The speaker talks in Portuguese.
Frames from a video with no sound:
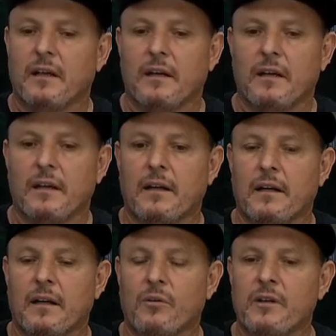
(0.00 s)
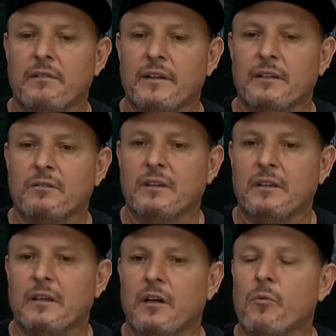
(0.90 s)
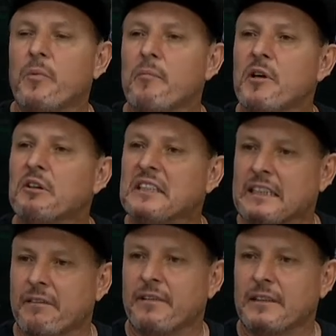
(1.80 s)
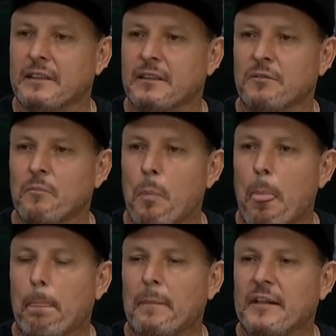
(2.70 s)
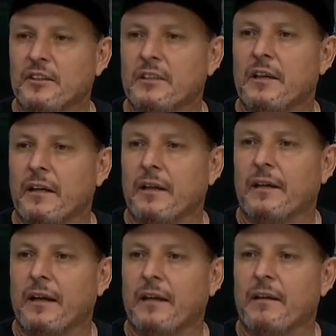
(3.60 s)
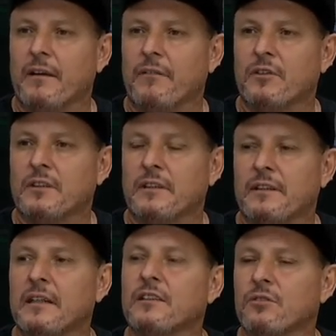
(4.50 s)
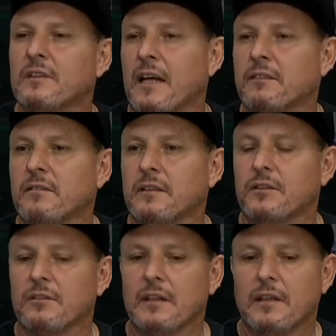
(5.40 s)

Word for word: é, é um evento que é o primeiro que você está fazendo e a gente quer, quer que você tenha sucesso nisso.